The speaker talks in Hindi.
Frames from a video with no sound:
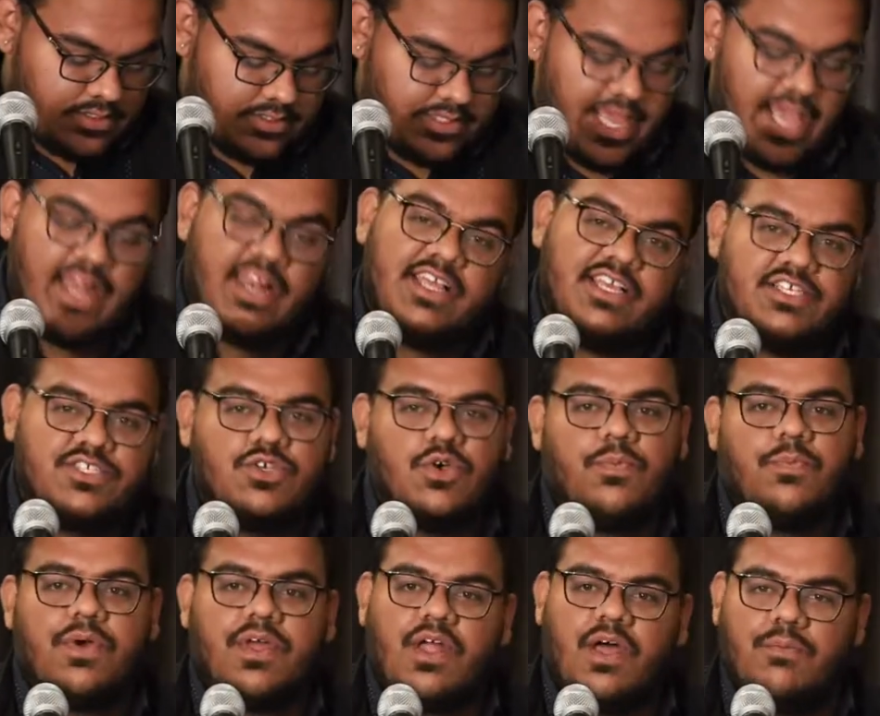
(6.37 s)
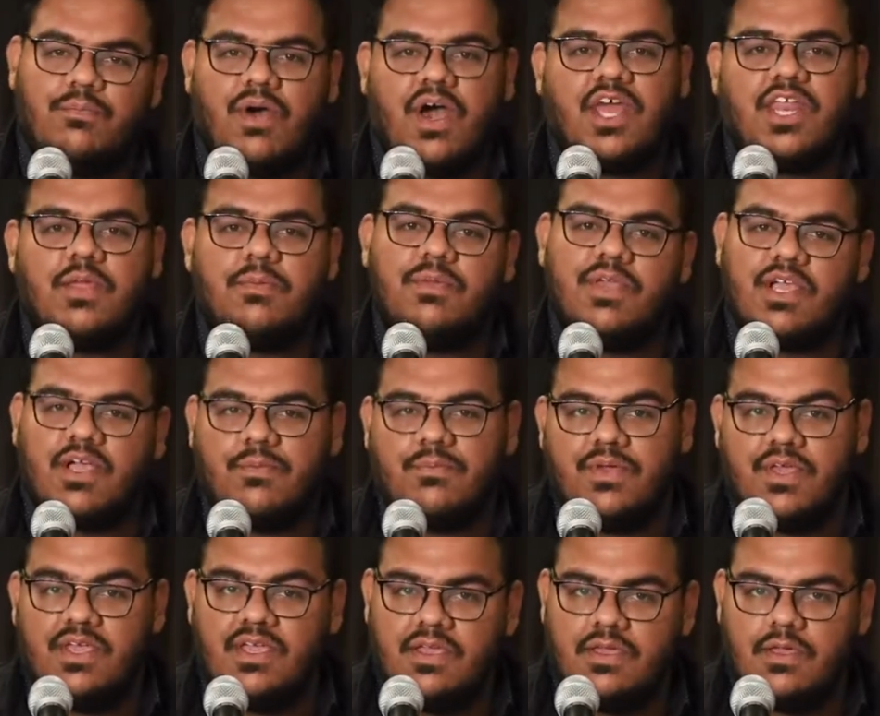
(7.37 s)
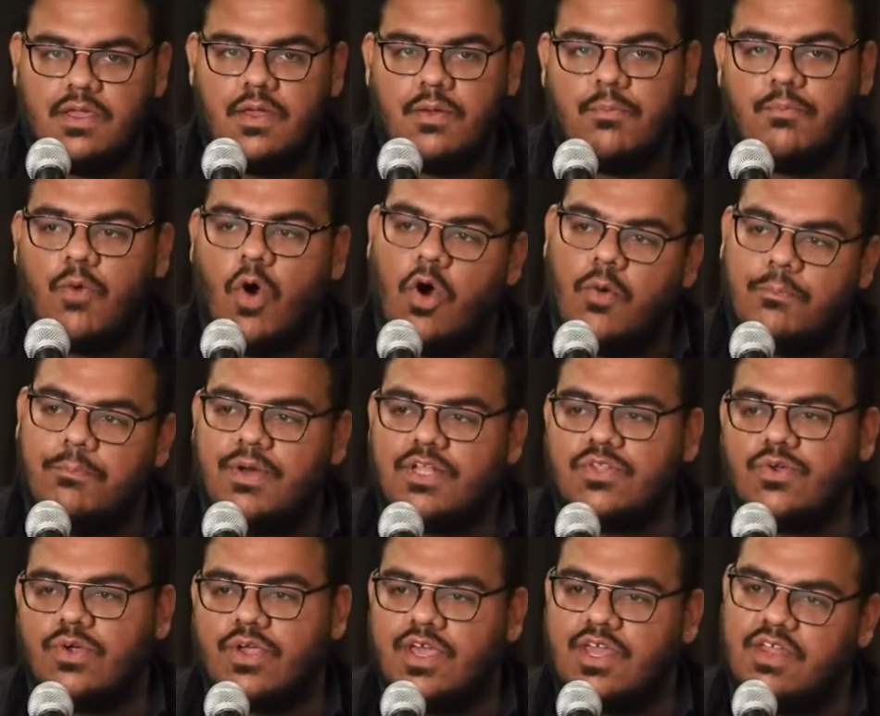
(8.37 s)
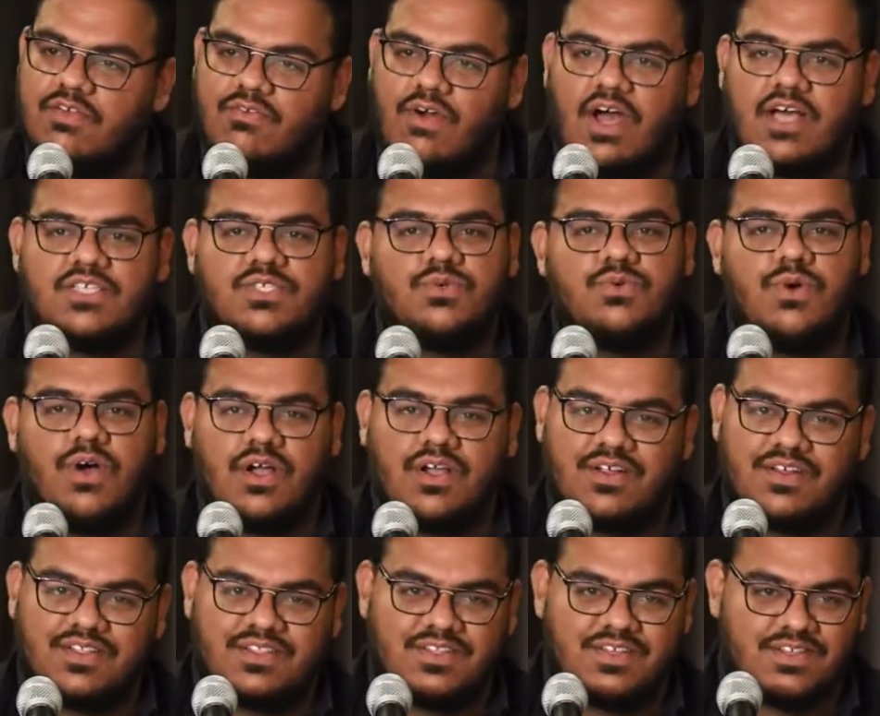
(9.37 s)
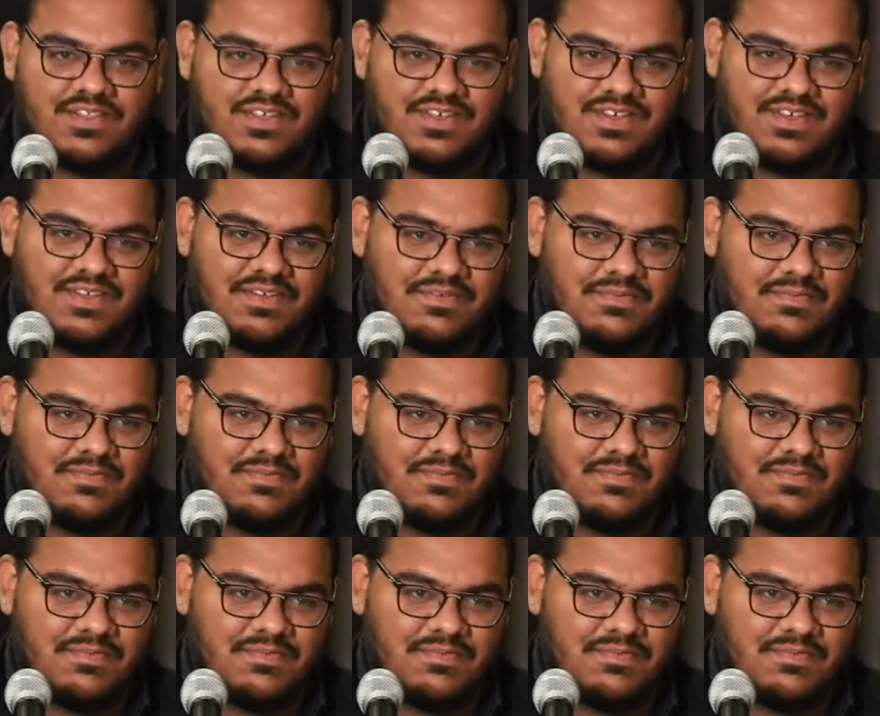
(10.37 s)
दहलीज़ों पर हमारी भी कभी मोहब्बतों के रिवाज हुआ करते थे